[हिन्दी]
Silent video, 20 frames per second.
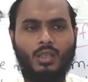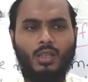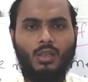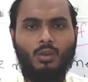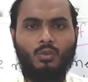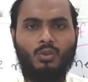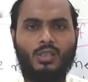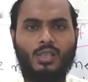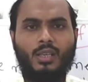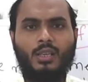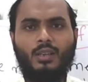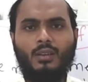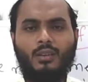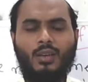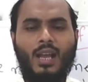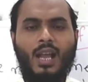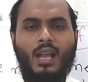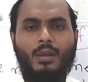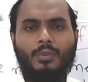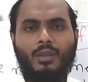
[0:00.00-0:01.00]
कि उसे
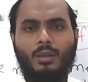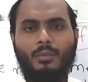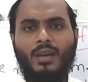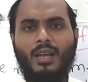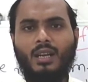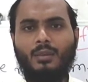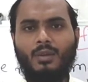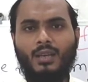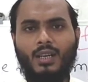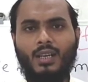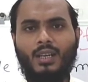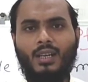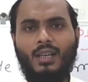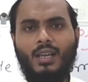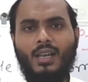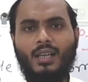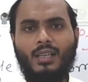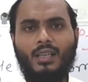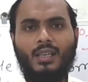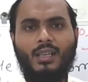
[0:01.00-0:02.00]
गायब के बारे में अगर
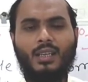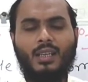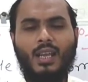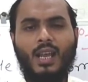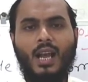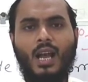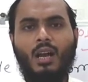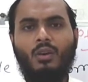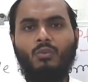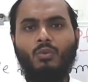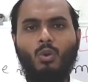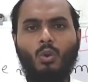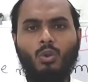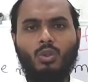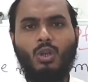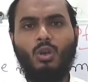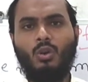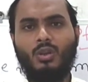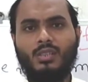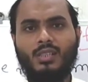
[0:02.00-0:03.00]
कहना है कि क्या वो
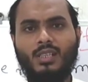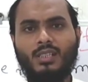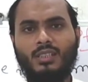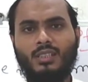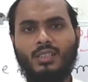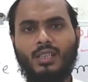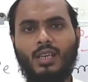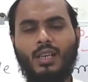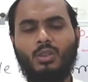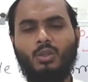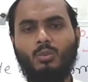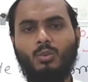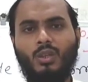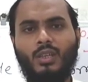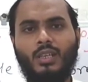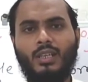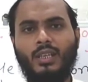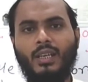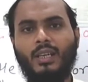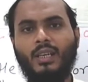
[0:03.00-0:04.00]
दौड़ सकती है तो
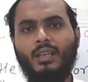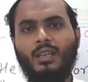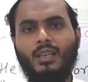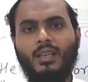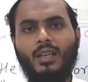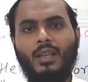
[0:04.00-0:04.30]
बोलेंगे